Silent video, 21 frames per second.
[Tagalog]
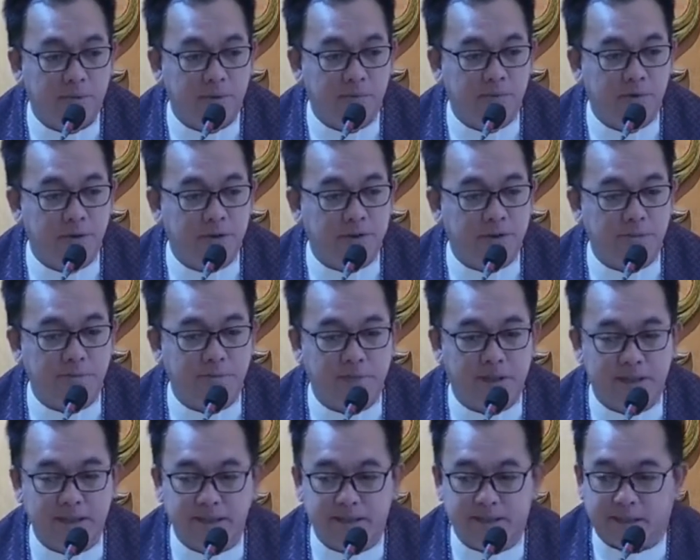Ang mabuting
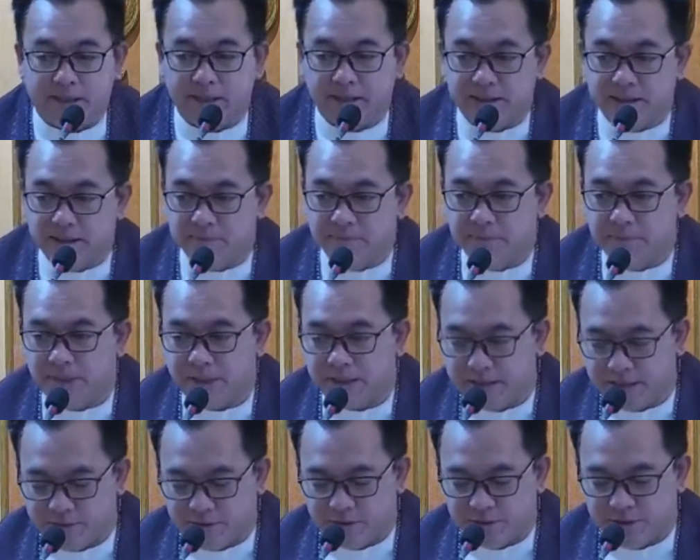balita ng
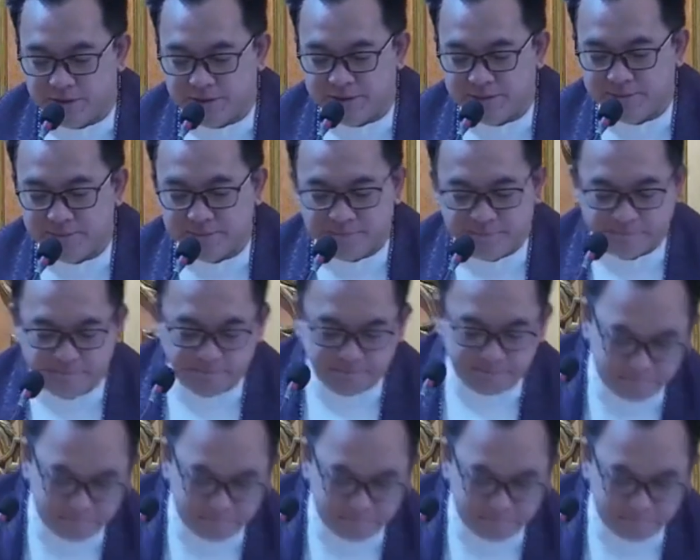Panginoon.